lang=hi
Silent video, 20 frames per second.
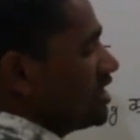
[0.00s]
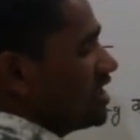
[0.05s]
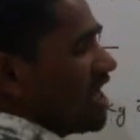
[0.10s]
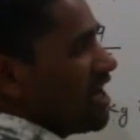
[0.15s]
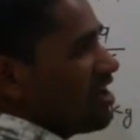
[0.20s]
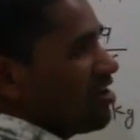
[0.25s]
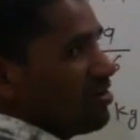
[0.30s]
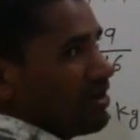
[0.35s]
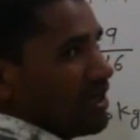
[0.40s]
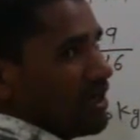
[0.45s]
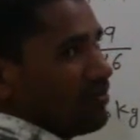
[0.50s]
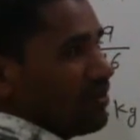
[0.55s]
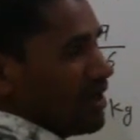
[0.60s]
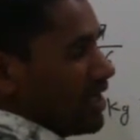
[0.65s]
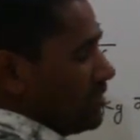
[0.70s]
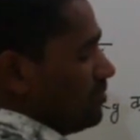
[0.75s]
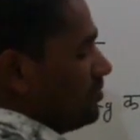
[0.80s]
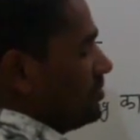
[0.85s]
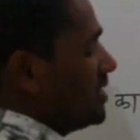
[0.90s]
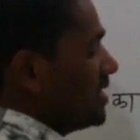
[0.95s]
चार और एक
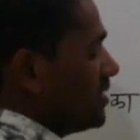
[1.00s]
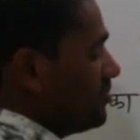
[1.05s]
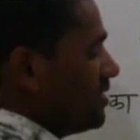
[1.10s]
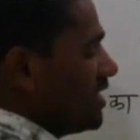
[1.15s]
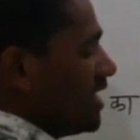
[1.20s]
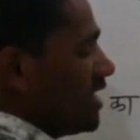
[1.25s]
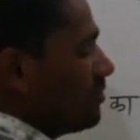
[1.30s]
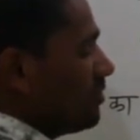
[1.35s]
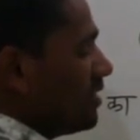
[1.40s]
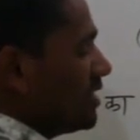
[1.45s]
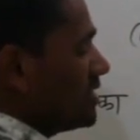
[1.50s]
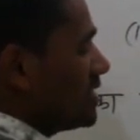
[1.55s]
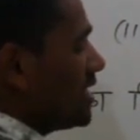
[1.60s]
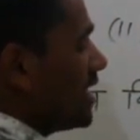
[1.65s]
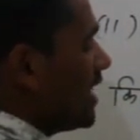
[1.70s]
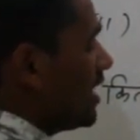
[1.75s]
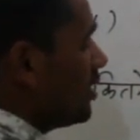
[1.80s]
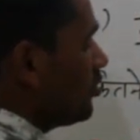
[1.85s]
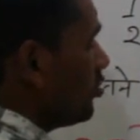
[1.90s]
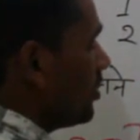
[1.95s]
बार फिर भी एक बज
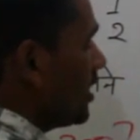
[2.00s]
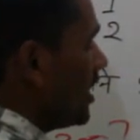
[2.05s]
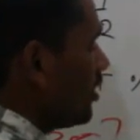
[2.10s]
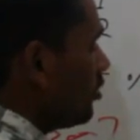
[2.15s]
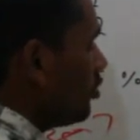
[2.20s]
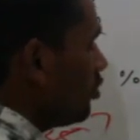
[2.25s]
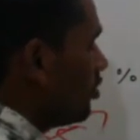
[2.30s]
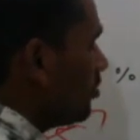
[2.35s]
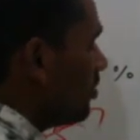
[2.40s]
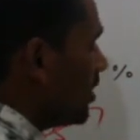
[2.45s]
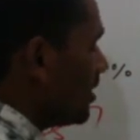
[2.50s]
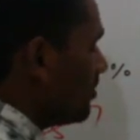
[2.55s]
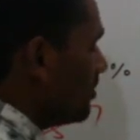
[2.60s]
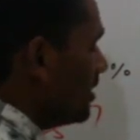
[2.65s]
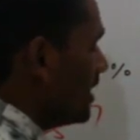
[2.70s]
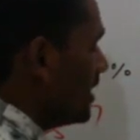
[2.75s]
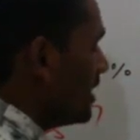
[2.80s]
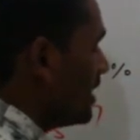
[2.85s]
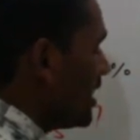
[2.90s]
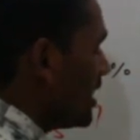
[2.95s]
रहा है तो एक को ऊपर
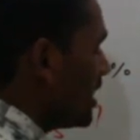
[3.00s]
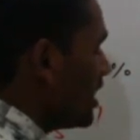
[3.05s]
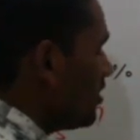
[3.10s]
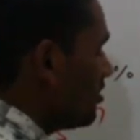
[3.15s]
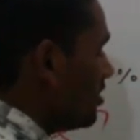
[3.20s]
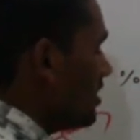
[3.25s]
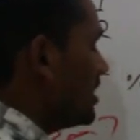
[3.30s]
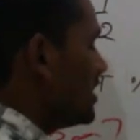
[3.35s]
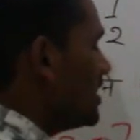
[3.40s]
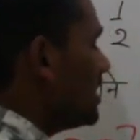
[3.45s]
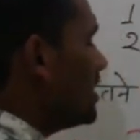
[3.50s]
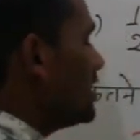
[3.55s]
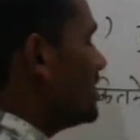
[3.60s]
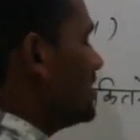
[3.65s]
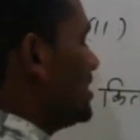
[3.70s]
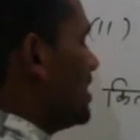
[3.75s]
में लिख देंगे और नीचे